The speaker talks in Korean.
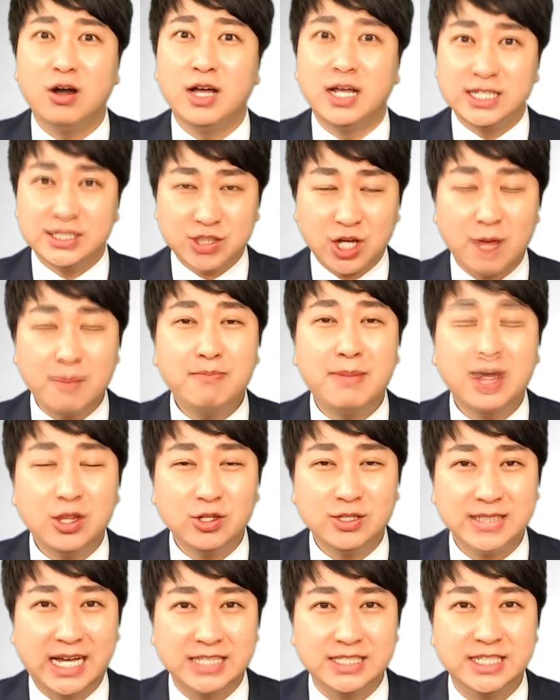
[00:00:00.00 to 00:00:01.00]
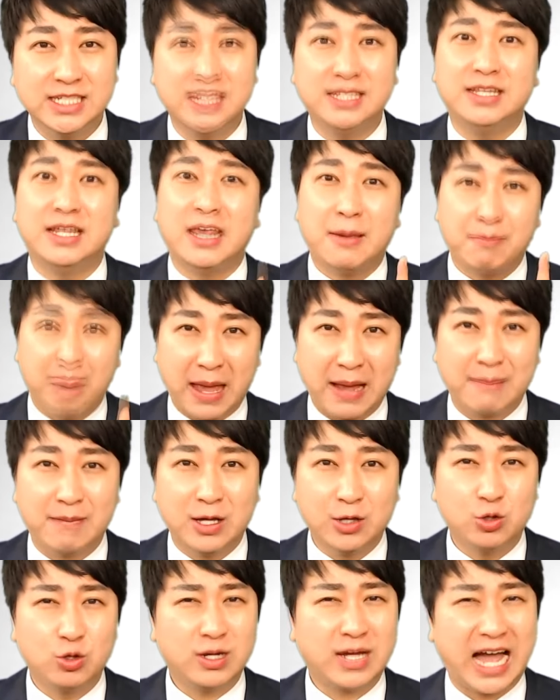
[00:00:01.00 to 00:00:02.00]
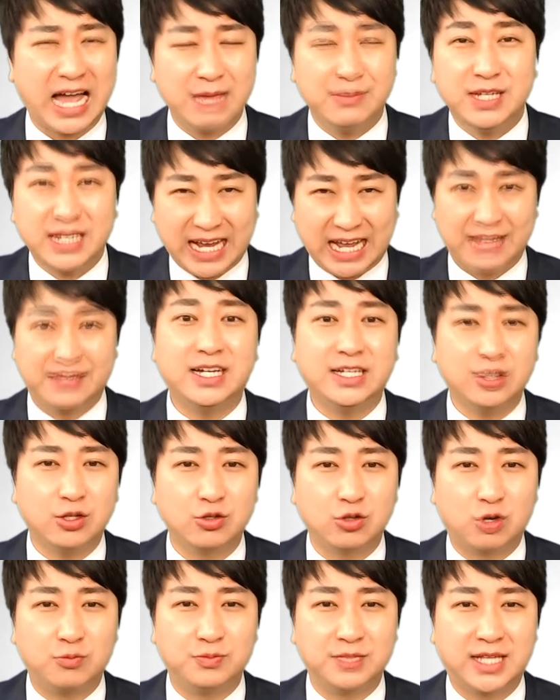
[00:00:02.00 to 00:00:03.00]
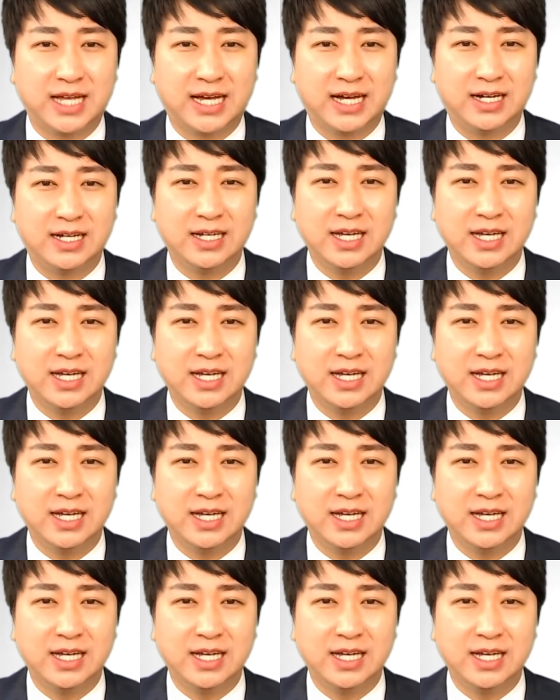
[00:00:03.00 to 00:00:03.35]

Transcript: 천만원이 아닌 100만원을 가입이 가능하다는 겁니다